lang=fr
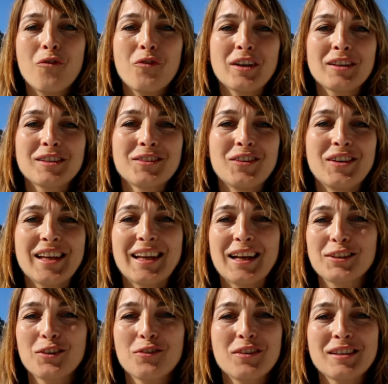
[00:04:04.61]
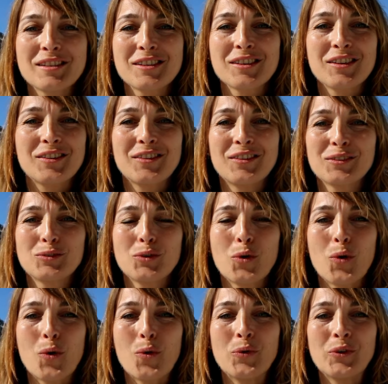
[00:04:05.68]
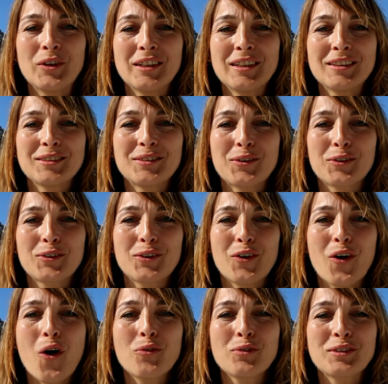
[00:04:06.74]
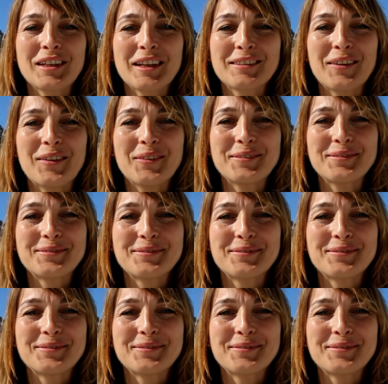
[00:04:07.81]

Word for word: fête les 80 ans d'Oron. Donc euh, on vous attend